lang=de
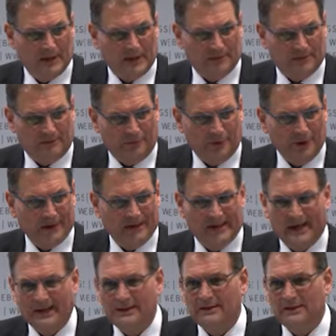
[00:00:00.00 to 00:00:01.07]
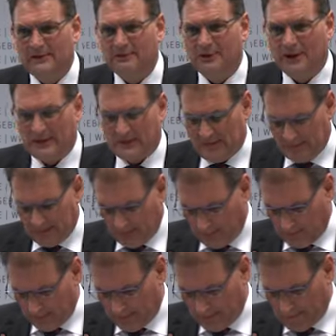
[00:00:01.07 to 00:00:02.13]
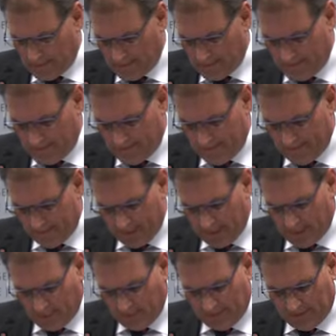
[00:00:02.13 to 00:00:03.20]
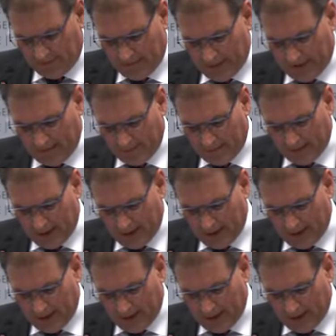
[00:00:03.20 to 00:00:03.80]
Es erfolgt keine Differenzierung und deswegen